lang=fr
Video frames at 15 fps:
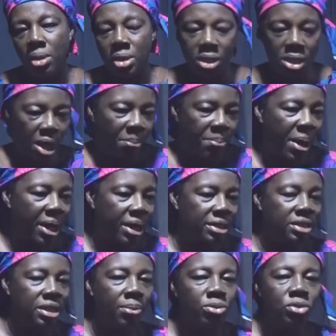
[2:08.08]
Hier, par
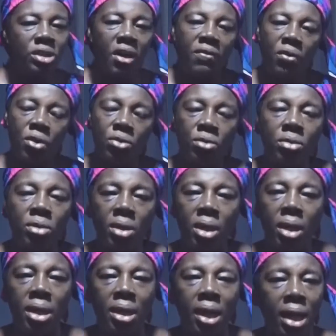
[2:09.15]
exemple, nous avons eu
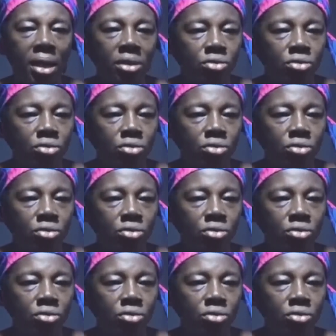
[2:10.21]
la